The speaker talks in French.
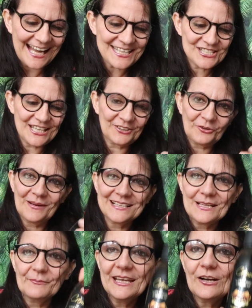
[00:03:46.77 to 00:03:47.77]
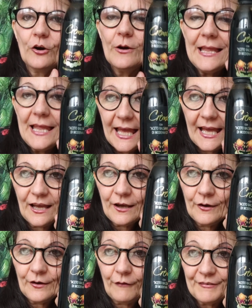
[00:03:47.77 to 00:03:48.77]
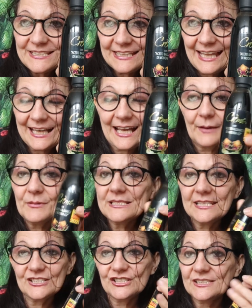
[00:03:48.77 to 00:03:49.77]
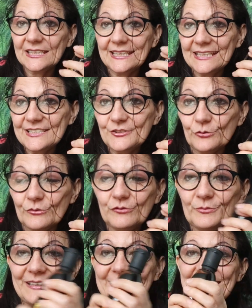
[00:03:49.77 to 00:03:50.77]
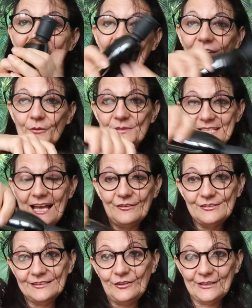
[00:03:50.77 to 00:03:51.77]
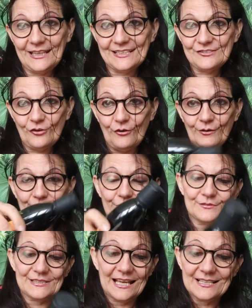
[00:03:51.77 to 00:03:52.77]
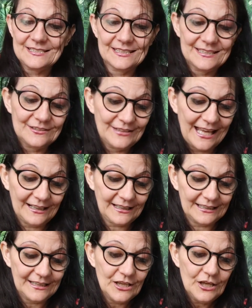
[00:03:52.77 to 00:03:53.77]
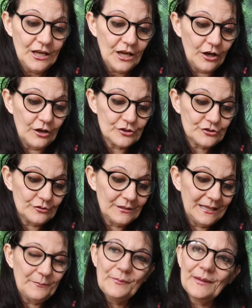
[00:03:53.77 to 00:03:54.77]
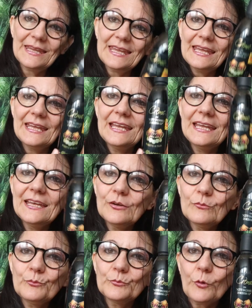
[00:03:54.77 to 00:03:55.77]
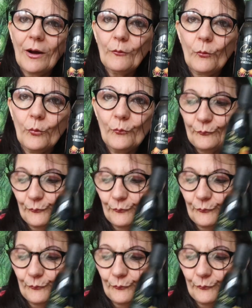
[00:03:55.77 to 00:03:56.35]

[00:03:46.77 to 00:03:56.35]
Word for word: Accetto Balsamico. Euh, en fait, c'est de la crème, c'est délicieux. Vous mettez ça comme ça, c'est dans les restaurants, ils font ça, c'est dinguerie. Euh, je l'ai payé 3 euros.